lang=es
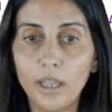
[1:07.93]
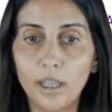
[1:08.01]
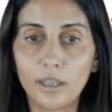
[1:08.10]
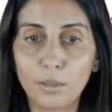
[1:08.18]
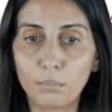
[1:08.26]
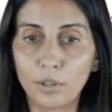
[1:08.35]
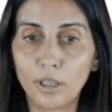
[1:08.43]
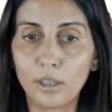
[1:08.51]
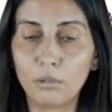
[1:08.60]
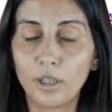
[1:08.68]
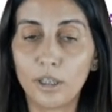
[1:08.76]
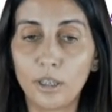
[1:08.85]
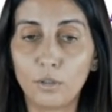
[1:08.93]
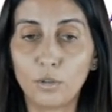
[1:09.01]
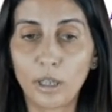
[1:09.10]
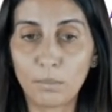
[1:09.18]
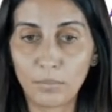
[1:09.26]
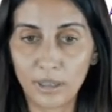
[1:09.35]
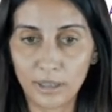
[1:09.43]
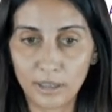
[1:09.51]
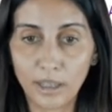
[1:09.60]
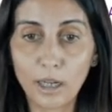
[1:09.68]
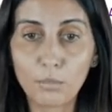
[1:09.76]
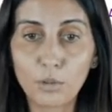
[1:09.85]
el tipo de diurético que
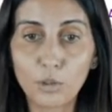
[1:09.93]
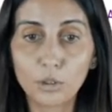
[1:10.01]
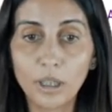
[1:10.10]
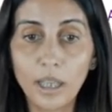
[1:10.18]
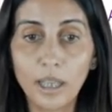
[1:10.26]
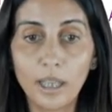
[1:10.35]
administramos,